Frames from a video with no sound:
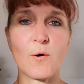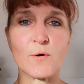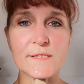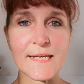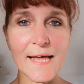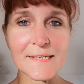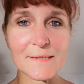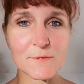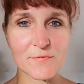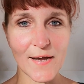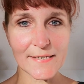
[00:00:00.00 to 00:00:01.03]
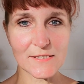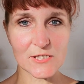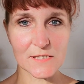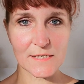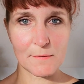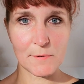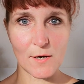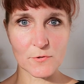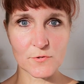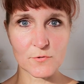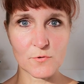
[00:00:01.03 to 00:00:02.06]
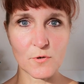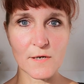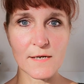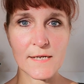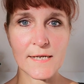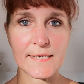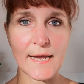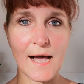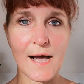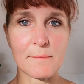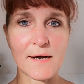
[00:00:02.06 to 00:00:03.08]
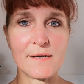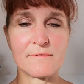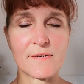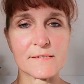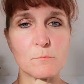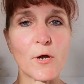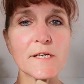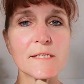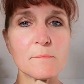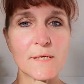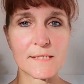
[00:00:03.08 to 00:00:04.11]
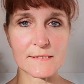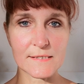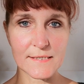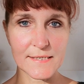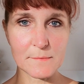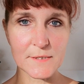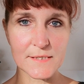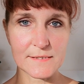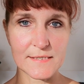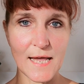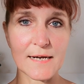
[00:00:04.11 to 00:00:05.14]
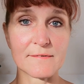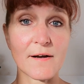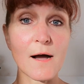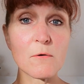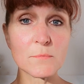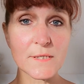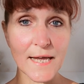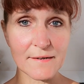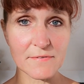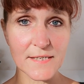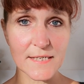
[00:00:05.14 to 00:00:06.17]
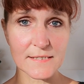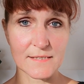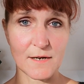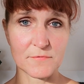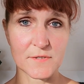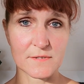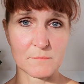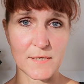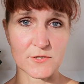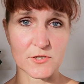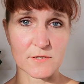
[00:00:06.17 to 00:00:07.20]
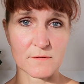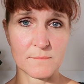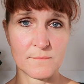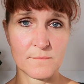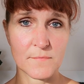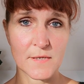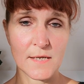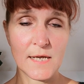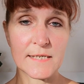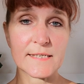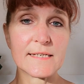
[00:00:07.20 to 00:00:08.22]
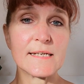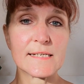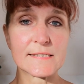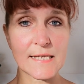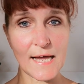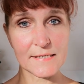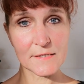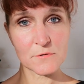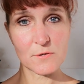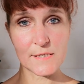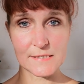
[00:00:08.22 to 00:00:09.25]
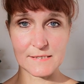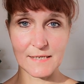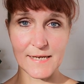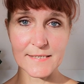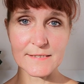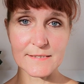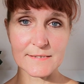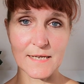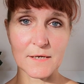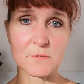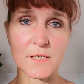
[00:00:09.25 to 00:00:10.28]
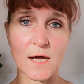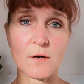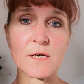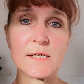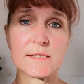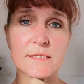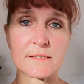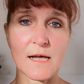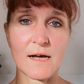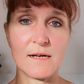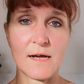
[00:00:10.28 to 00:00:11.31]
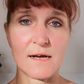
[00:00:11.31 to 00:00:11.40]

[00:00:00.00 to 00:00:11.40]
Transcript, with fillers: Und dann im zweiten Schritt aber auch zu gucken, ja, aber was möchte mir diese Liebe denn sagen? Warum treffe ich denn auf diesen Menschen? Denn es kann natürlich sein, dass dadurch auch dieser